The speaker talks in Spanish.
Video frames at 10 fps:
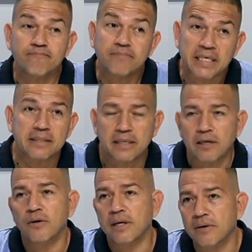
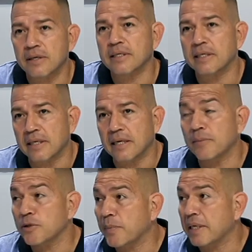decir los errores que
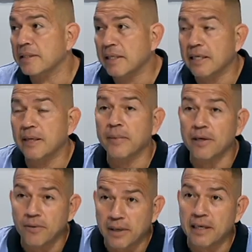tenemos para seguir
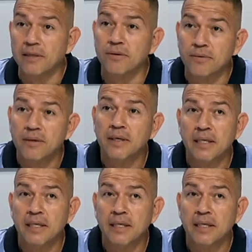mejorando